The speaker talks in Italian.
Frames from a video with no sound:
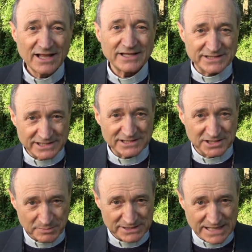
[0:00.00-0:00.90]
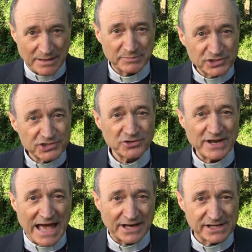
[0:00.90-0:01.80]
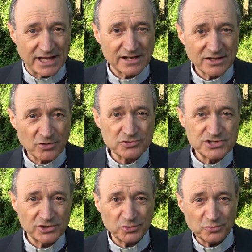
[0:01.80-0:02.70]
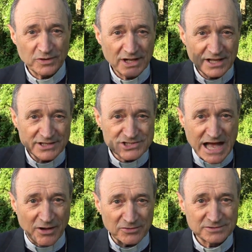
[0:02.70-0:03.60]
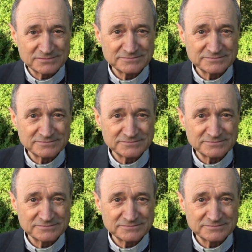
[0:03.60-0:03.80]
di intimità missionaria con Gesù. Ciao!